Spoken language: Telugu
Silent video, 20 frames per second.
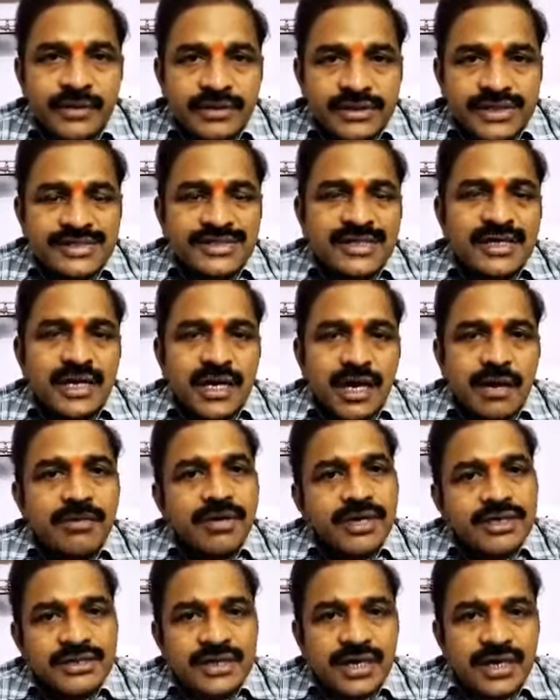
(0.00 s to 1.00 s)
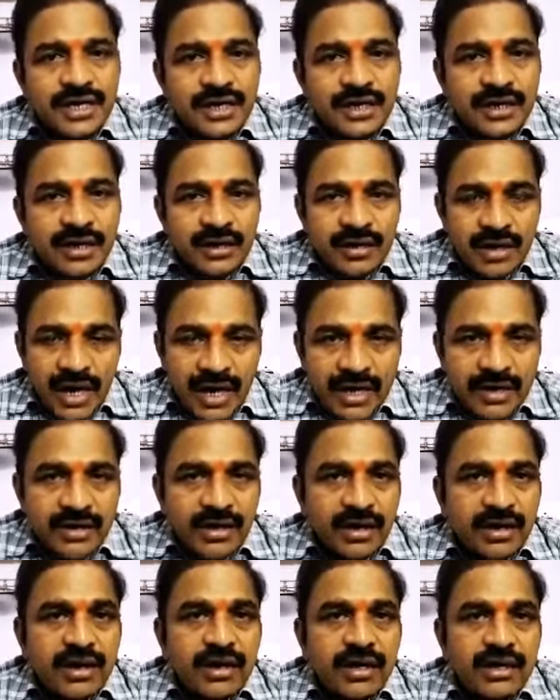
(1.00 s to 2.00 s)
సజ్జన రామకృష్ణారెడ్డి గారు ఆయన
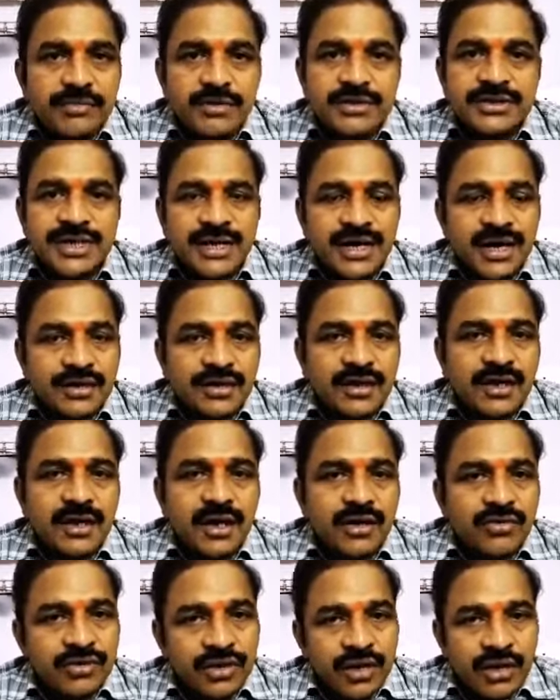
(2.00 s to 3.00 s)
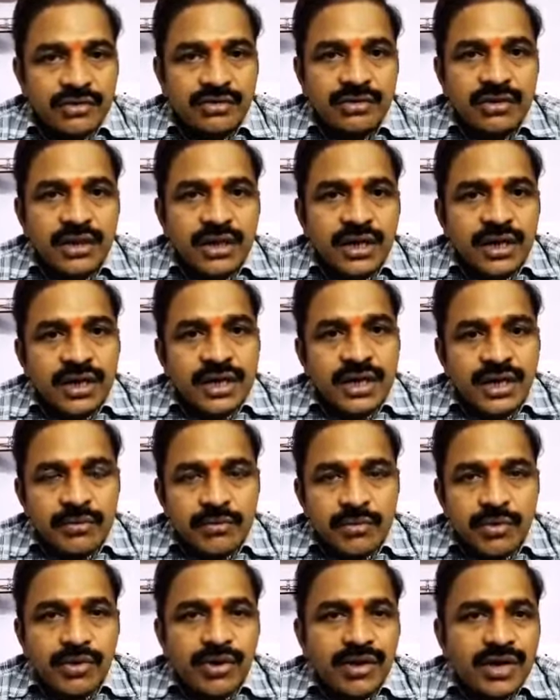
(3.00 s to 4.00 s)
ఇప్పుడు సలహాదారుగా ఉన్నారు వీళ్ళు
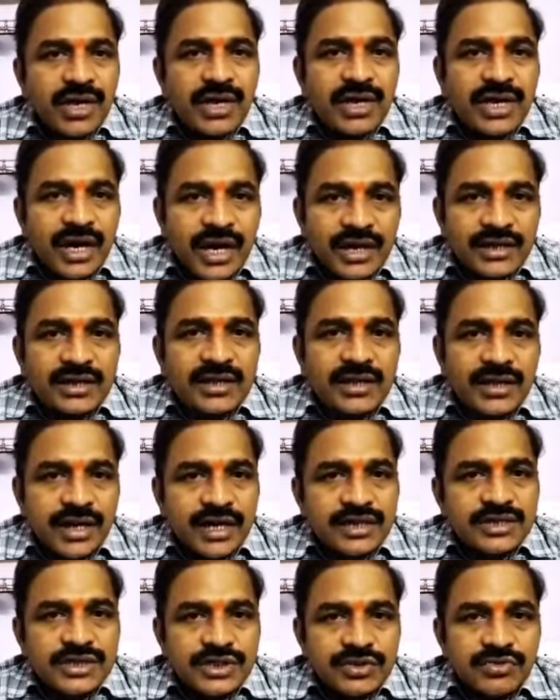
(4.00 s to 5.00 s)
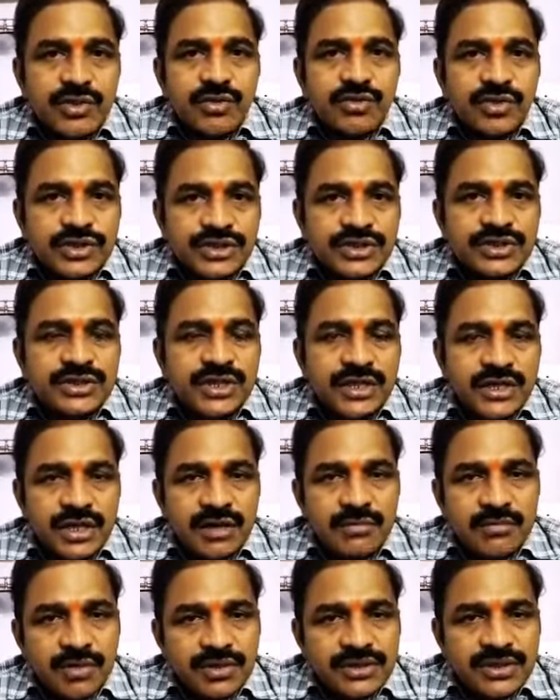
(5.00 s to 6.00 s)
ముగ్గురిని కాదని ఆ జీవో వచ్చిందంటే
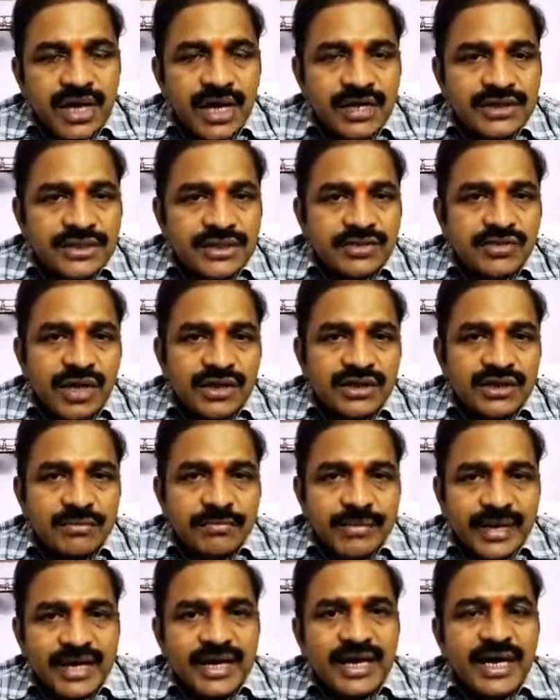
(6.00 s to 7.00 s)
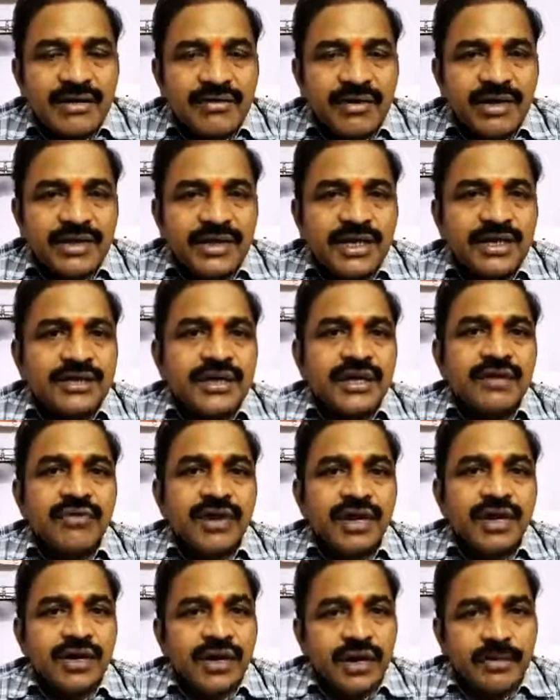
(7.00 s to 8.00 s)
బహుశా ఆ జీవో అంత భయంకరమైనదైతే
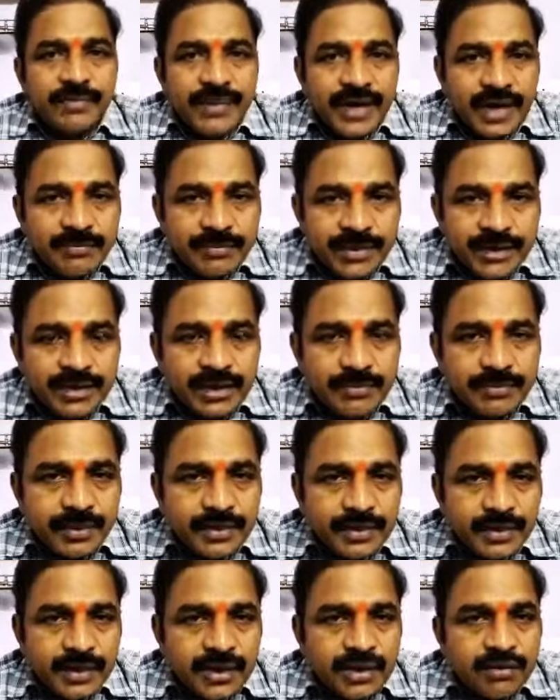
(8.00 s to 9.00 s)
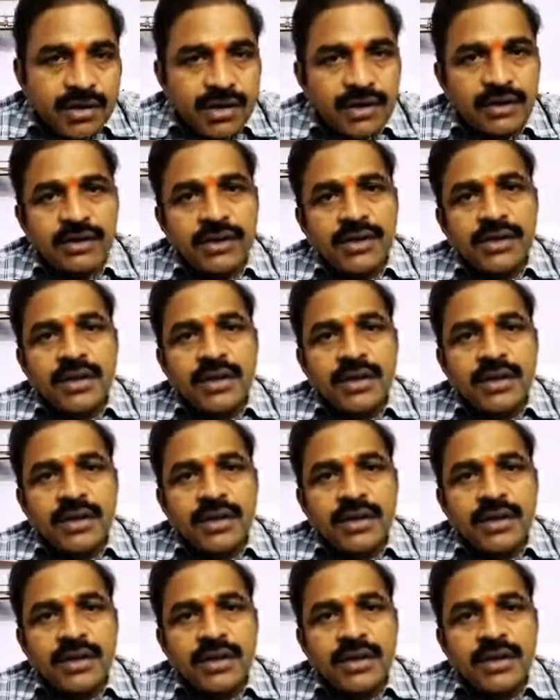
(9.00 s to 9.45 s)
వాళ్ళు అప్పుడే అభ్యంతరం పెట్టిండే వాళ్ళు